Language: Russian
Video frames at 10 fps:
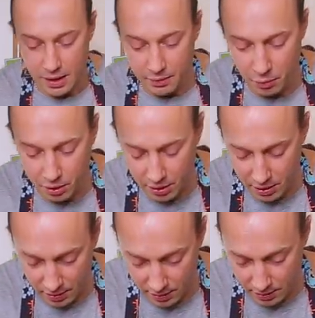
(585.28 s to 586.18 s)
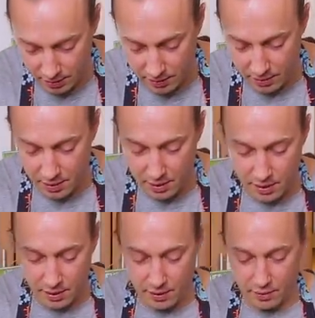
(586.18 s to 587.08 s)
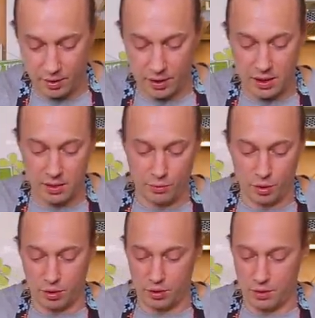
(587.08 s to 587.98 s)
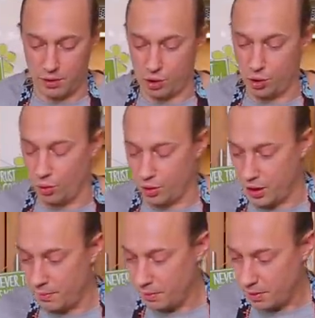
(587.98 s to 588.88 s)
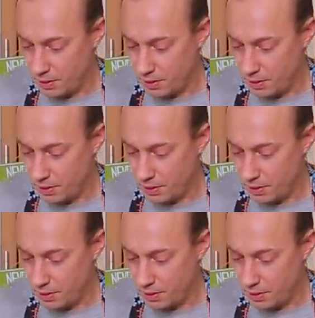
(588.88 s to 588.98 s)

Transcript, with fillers: И вот, вот этим вот соусом